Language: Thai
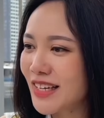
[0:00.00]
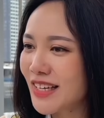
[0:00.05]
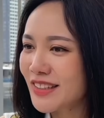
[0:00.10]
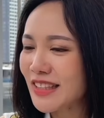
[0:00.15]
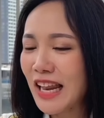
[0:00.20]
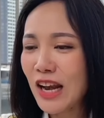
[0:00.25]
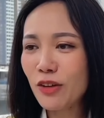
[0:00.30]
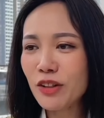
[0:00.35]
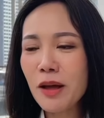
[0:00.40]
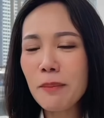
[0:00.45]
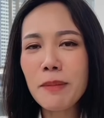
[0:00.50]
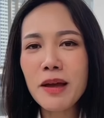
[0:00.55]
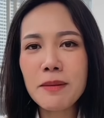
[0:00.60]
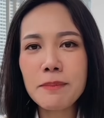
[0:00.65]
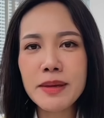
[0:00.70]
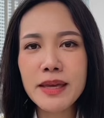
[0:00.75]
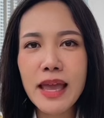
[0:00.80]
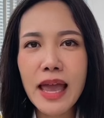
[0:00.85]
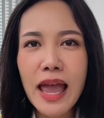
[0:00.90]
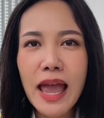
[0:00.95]
แต่แล้วทำไม
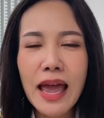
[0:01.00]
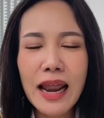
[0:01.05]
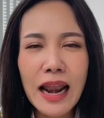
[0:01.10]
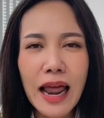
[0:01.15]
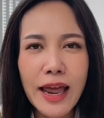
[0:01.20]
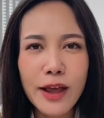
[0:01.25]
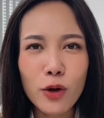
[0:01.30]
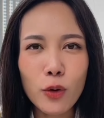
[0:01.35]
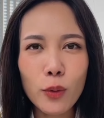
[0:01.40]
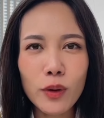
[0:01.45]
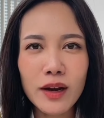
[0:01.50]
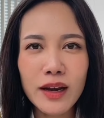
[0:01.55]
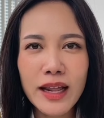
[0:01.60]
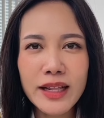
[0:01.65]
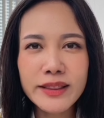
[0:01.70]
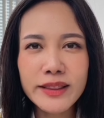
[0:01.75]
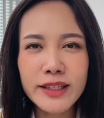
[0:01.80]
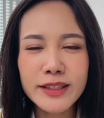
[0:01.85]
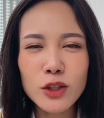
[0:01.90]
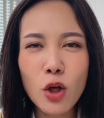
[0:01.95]
มีแอร์หลายคนเล่
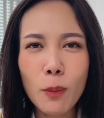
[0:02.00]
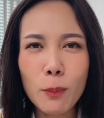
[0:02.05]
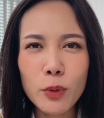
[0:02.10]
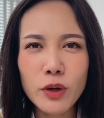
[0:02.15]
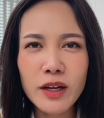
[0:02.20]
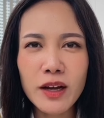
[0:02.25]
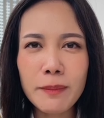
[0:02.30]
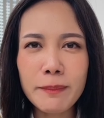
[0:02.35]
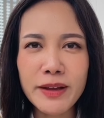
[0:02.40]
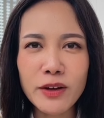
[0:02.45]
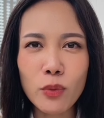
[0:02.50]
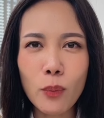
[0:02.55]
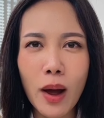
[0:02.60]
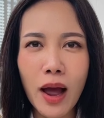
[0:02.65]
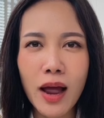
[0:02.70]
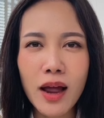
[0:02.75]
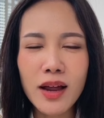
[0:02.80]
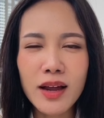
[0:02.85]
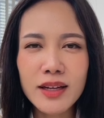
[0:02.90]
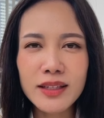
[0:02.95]
นติ๊กต็อกบนเครื่องบิน
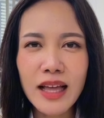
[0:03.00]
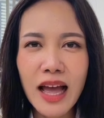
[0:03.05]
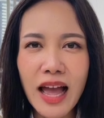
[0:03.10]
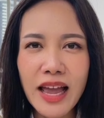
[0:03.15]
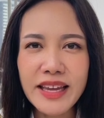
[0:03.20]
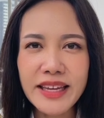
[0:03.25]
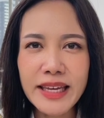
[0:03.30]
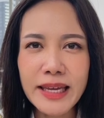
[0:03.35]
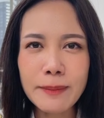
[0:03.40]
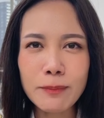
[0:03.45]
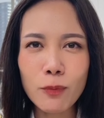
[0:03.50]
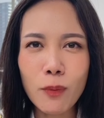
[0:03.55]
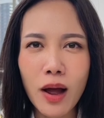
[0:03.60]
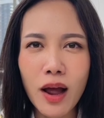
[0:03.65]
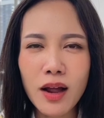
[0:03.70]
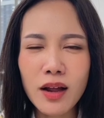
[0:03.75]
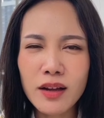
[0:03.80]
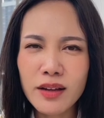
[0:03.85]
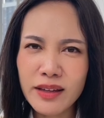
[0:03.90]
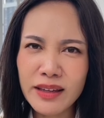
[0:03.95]
วะ ถ่ายคลิปวะ
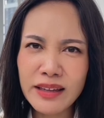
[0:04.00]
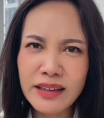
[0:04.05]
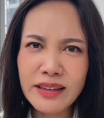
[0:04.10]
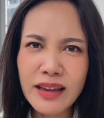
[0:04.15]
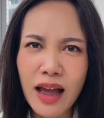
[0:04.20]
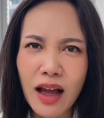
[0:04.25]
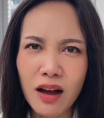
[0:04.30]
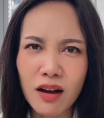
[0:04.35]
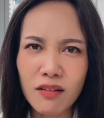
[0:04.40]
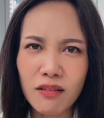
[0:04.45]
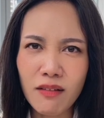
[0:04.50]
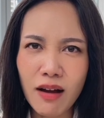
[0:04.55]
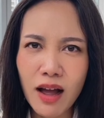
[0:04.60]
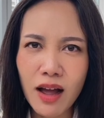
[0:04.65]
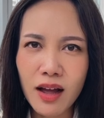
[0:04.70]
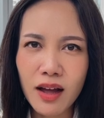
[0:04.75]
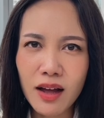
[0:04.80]
อีหยังวะ